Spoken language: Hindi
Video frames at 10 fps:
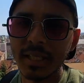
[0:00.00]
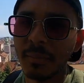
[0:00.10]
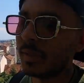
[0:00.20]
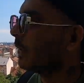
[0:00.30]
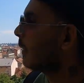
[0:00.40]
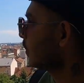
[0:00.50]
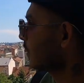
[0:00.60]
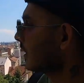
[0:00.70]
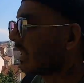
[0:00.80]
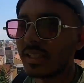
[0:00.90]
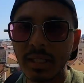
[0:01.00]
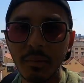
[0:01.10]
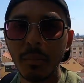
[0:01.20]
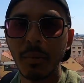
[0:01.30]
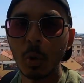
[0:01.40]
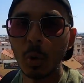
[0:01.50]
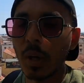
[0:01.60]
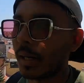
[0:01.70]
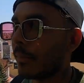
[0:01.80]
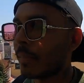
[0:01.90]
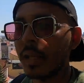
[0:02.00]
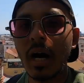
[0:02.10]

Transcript: सिटी में तो ये जगह पे बिल्कुल आना